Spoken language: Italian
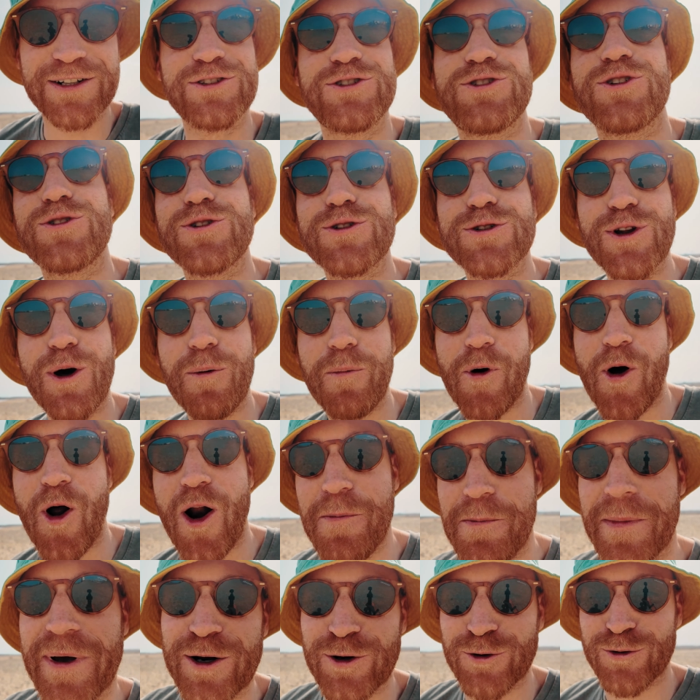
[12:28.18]
il giorno dopo,
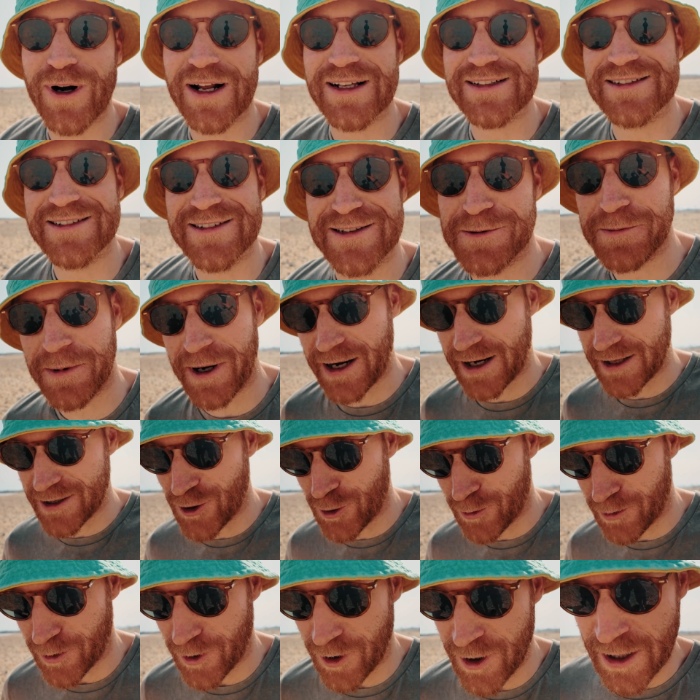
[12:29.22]
almeno una settimana
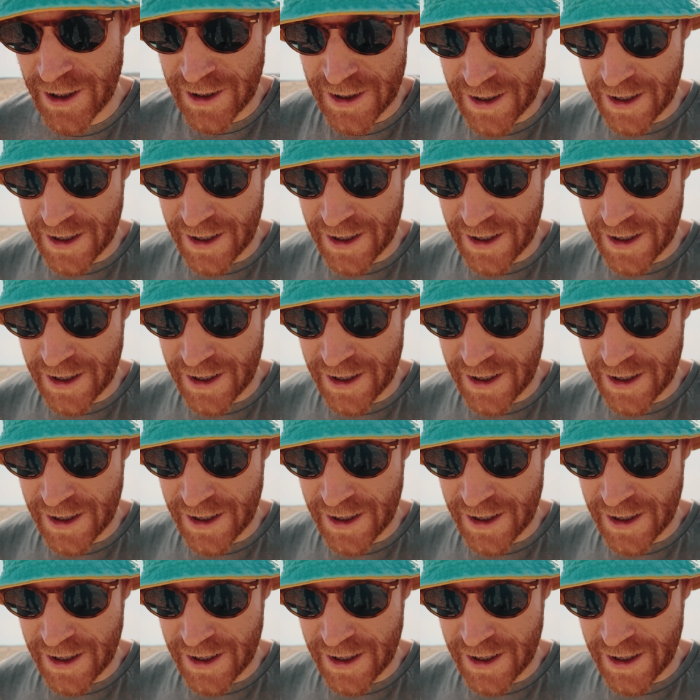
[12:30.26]
dopo,